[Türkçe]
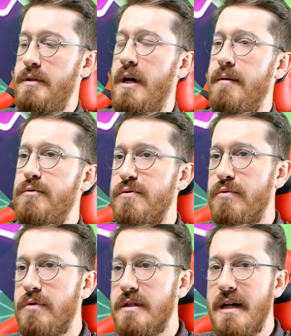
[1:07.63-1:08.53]
Ne yapıyoruz
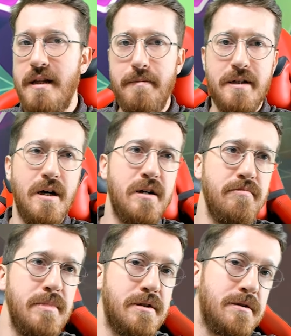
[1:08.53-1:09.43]
burada? Sen de ben
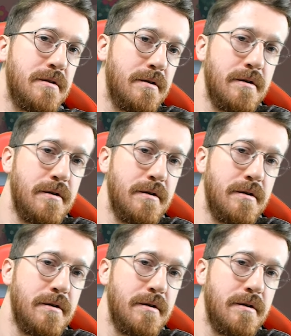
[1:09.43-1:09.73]
takım mıyız?